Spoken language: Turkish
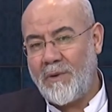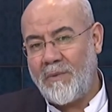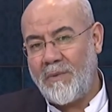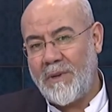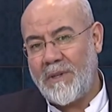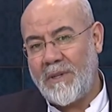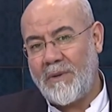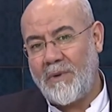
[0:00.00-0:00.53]

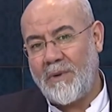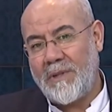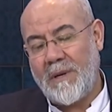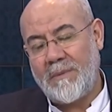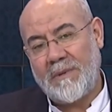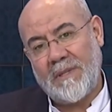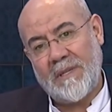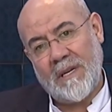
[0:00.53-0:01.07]
şoför dedi
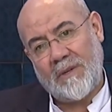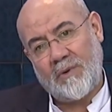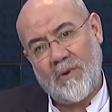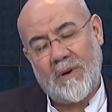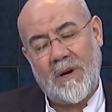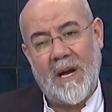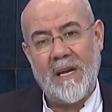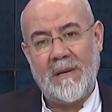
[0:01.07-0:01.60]
hocam size
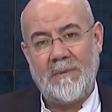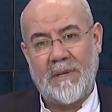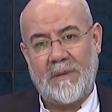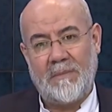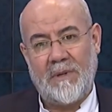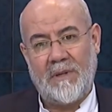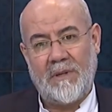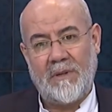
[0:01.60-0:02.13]
çok ayıp
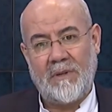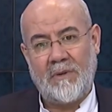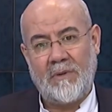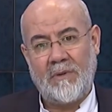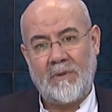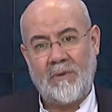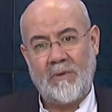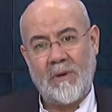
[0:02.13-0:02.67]
etmiş.
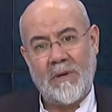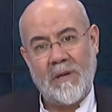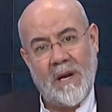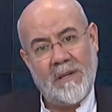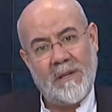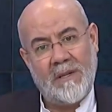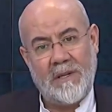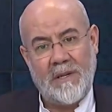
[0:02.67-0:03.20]
Çok
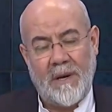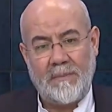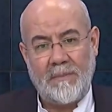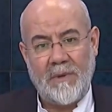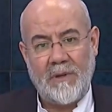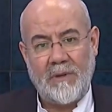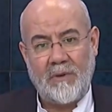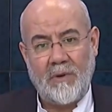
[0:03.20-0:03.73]
yanlış
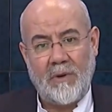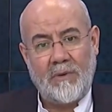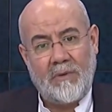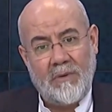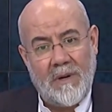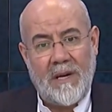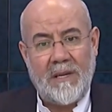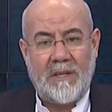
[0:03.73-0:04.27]
yapmış, çok
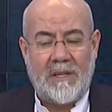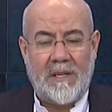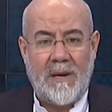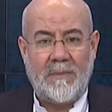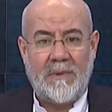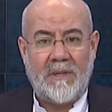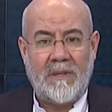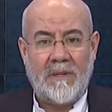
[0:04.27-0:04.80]
günah
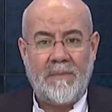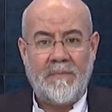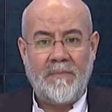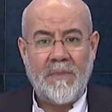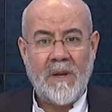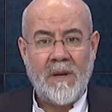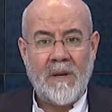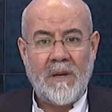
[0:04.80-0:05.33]
işlemiş.
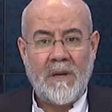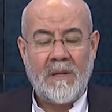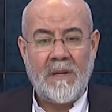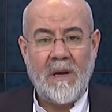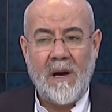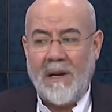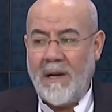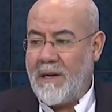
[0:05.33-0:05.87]

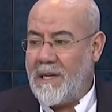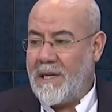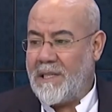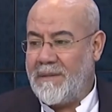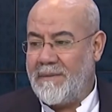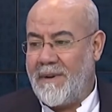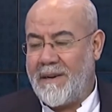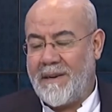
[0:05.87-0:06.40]
Ne
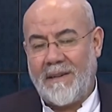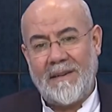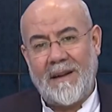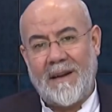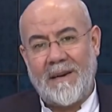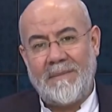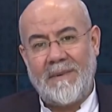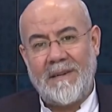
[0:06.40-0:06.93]
alakası var
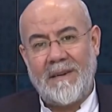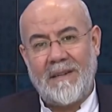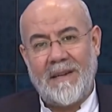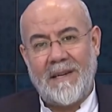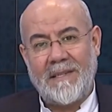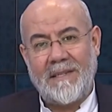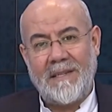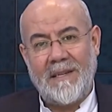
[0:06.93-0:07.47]

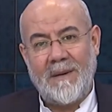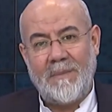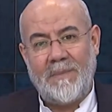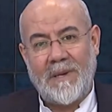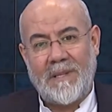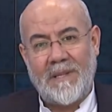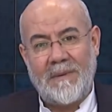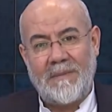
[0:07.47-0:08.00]
arabanın lastiğinin
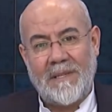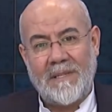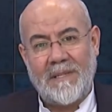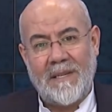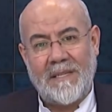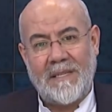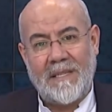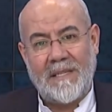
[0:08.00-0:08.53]

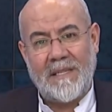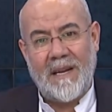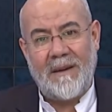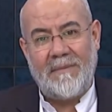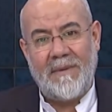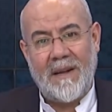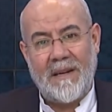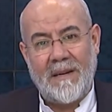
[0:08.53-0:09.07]
patlamasıyla sizin
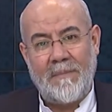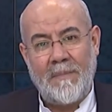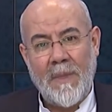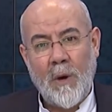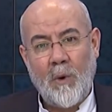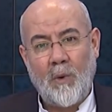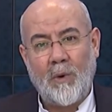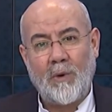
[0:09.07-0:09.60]
efendim
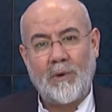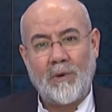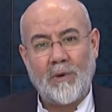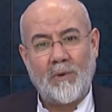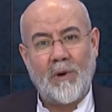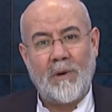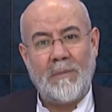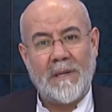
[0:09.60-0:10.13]

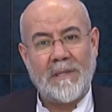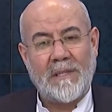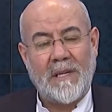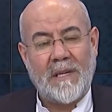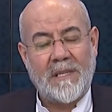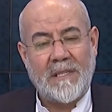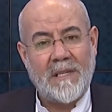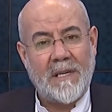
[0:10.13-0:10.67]
uğursuz olmanız
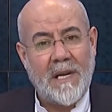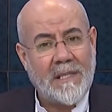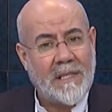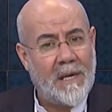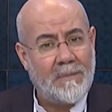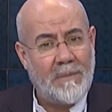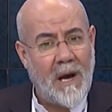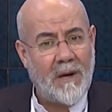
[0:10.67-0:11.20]
arasında
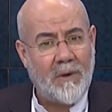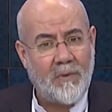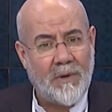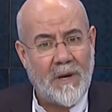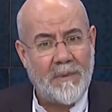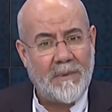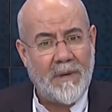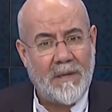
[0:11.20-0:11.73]
nasıl bağ
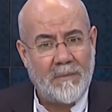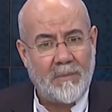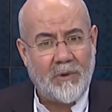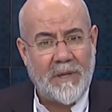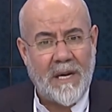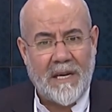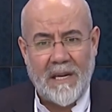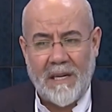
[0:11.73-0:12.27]
kurabildi
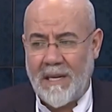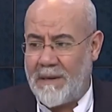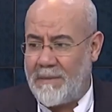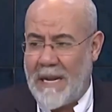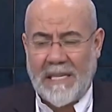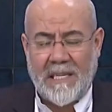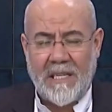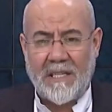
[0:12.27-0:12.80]
bu
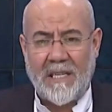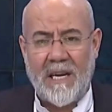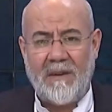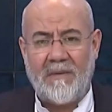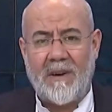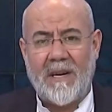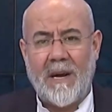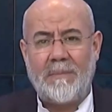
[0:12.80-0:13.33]
şekilde
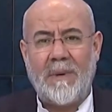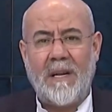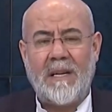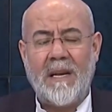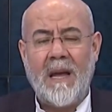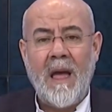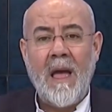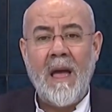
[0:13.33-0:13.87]
neticeye
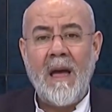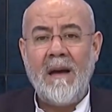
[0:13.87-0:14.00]
varabildi?